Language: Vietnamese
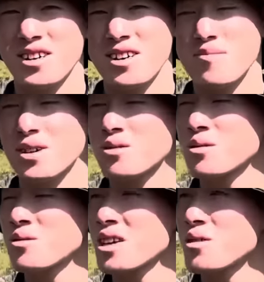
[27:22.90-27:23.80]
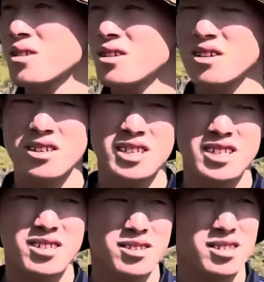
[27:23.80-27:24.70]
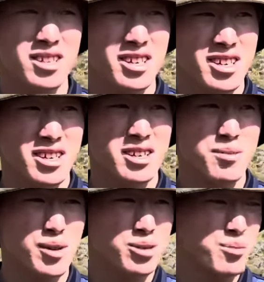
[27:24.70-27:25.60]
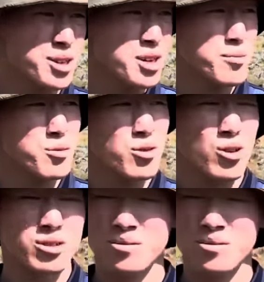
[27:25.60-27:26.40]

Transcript: Thế mà dù không thay đổi được cái gì mà dù bây giờ em không có